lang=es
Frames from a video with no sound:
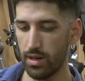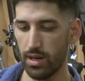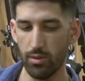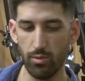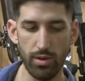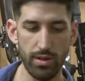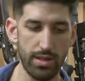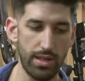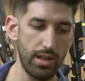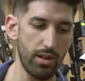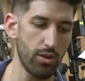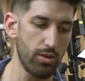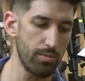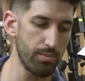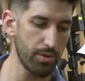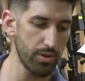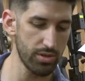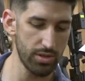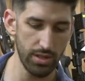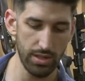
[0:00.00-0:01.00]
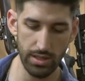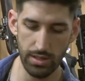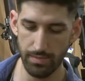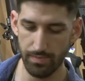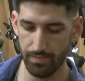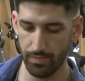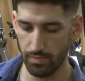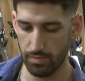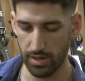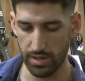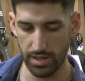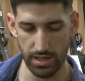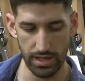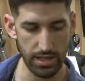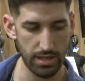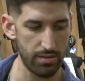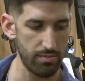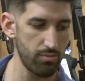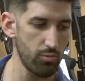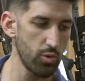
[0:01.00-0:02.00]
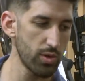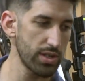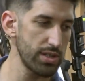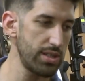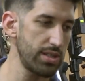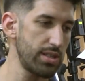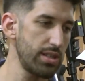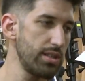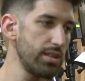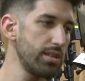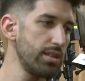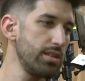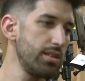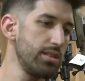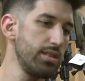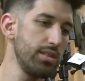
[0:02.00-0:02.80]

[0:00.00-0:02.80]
la culata de composite, un material muy resistente